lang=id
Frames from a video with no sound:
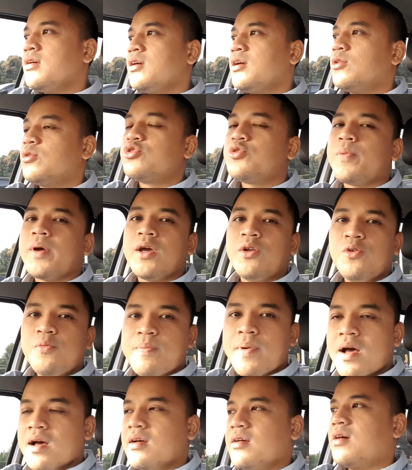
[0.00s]
itu supaya
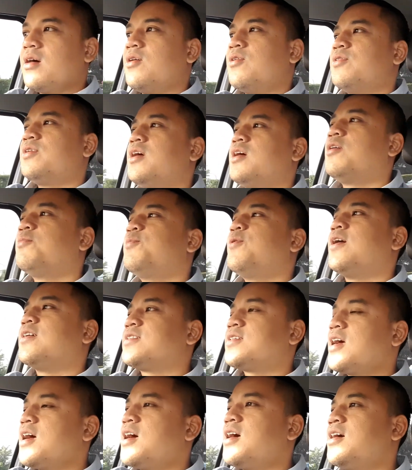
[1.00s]
lupa kalau dia
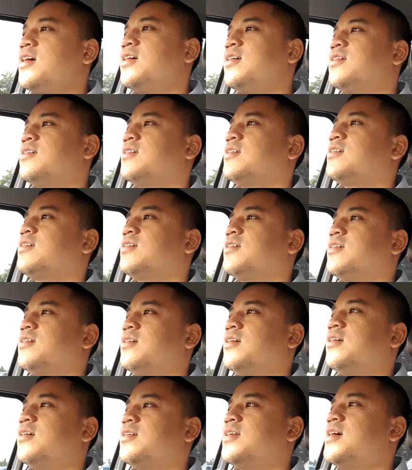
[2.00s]
puasa
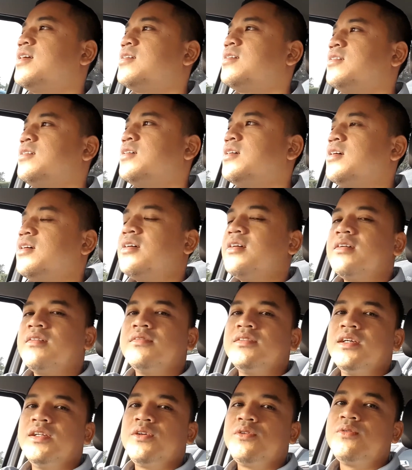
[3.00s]
eh, dan
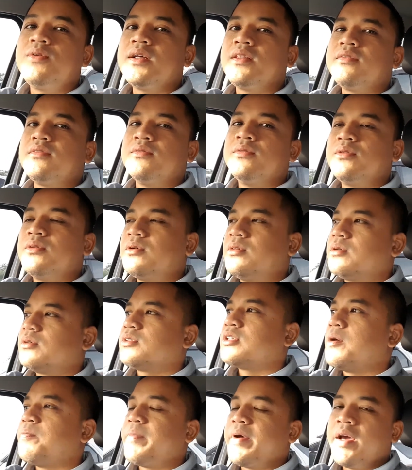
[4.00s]
jadi kuat untuk
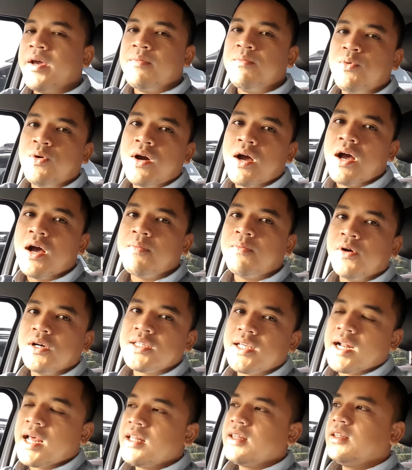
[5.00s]
sampai buka
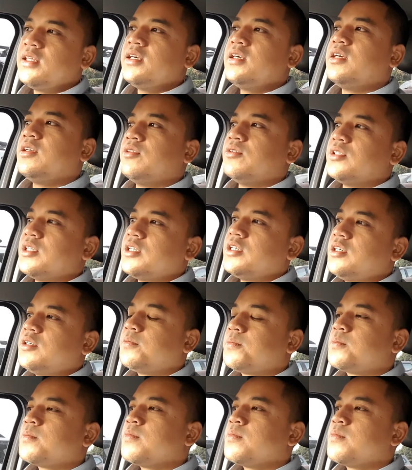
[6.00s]
puasa nanti gitu. Jadi